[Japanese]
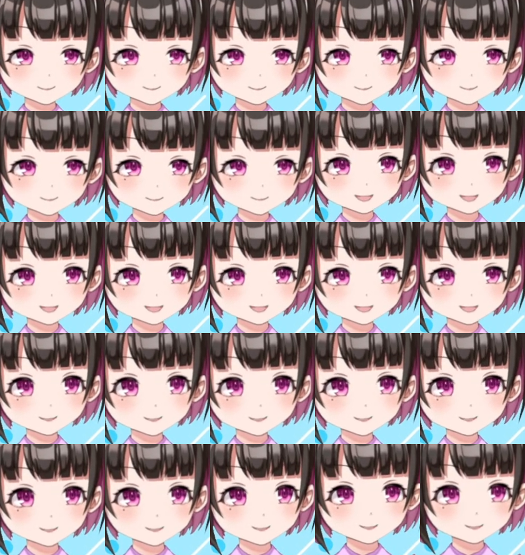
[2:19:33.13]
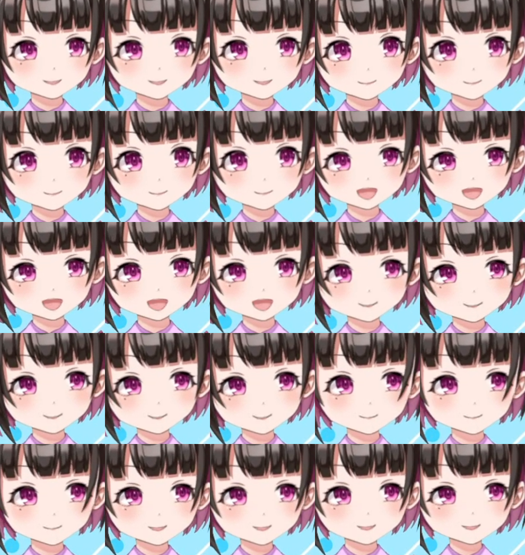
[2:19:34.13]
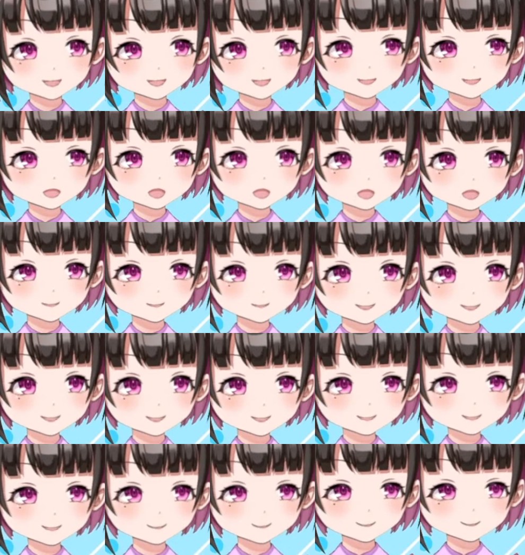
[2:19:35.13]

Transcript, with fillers: PK 戦だけノイヤーから誰かに交代。